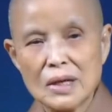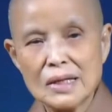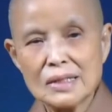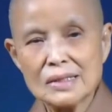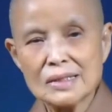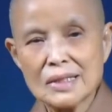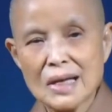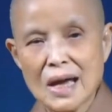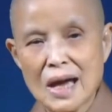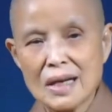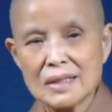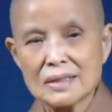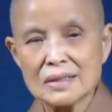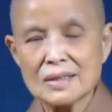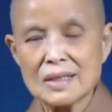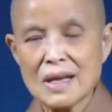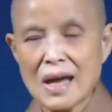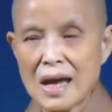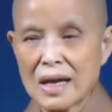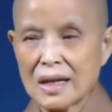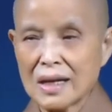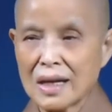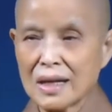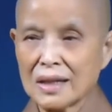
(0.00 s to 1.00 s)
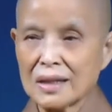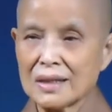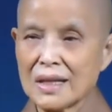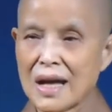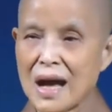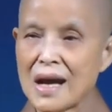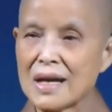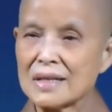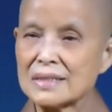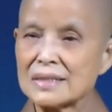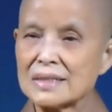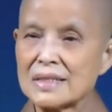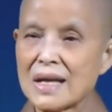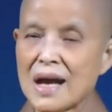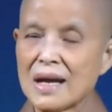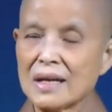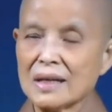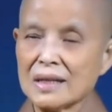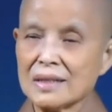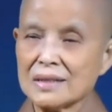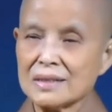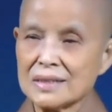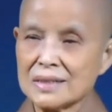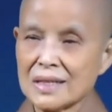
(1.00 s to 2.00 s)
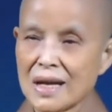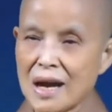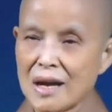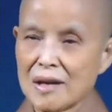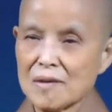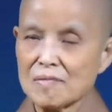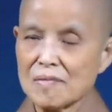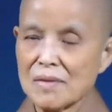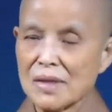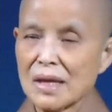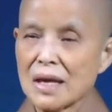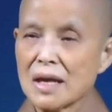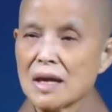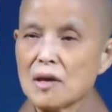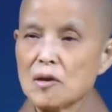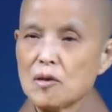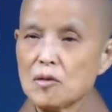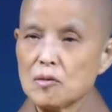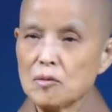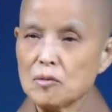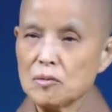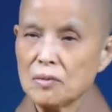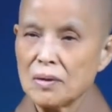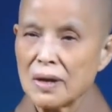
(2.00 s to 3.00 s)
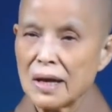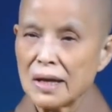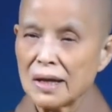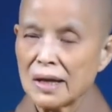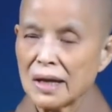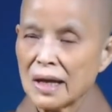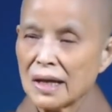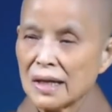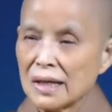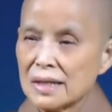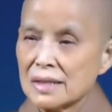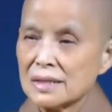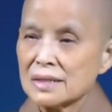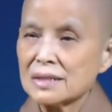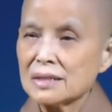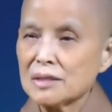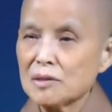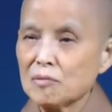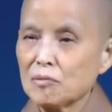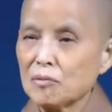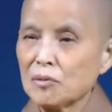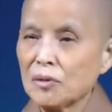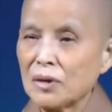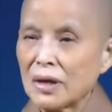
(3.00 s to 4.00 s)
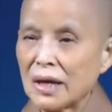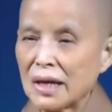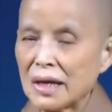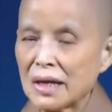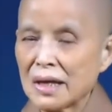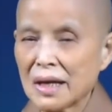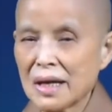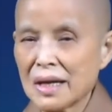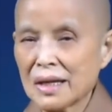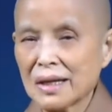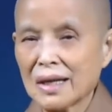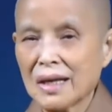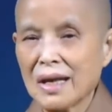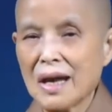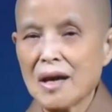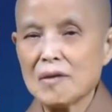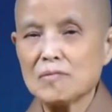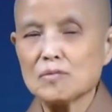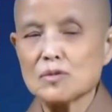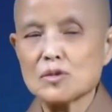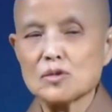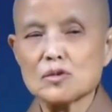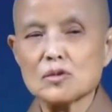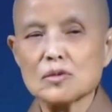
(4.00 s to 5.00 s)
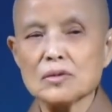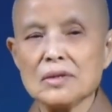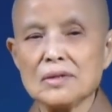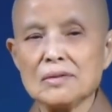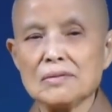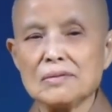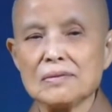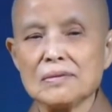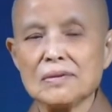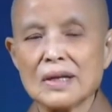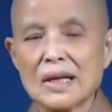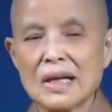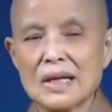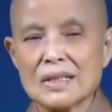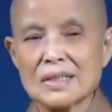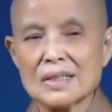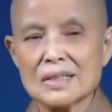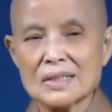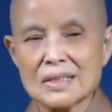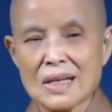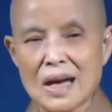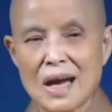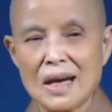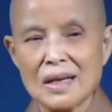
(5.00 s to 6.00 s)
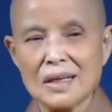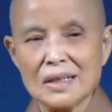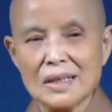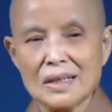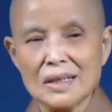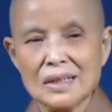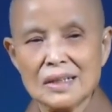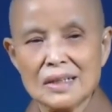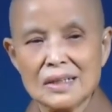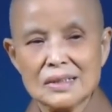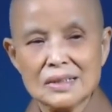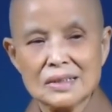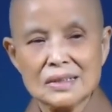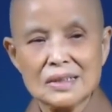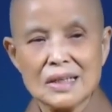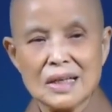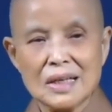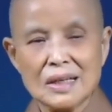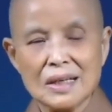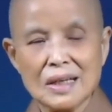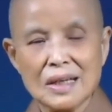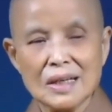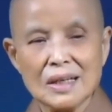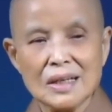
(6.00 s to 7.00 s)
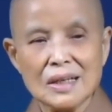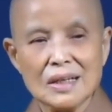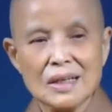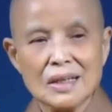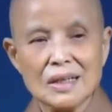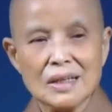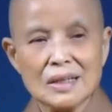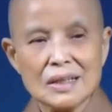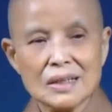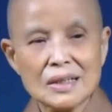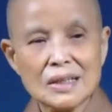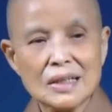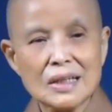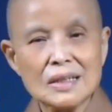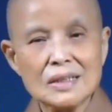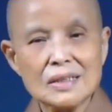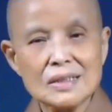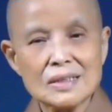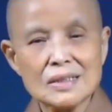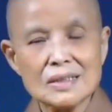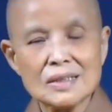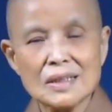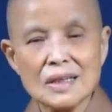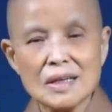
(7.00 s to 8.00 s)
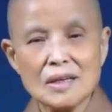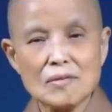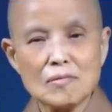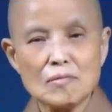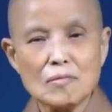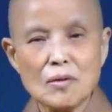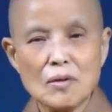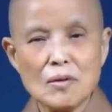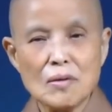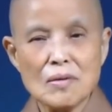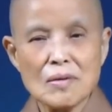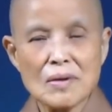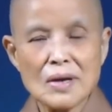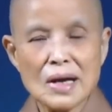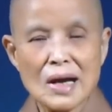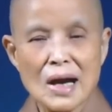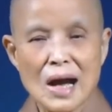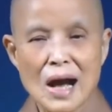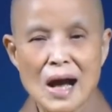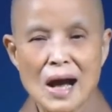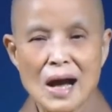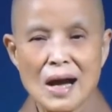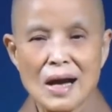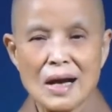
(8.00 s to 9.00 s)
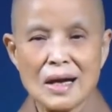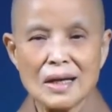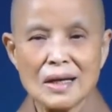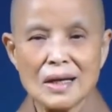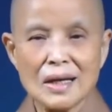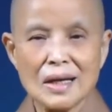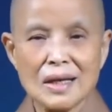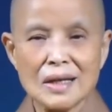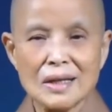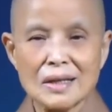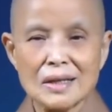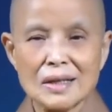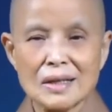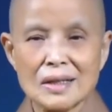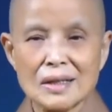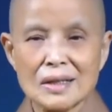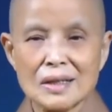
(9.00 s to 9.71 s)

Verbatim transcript: 的菜是爱较大生的菜，有的呢是袂用得欠水分的菜，真呢，精神无共呢。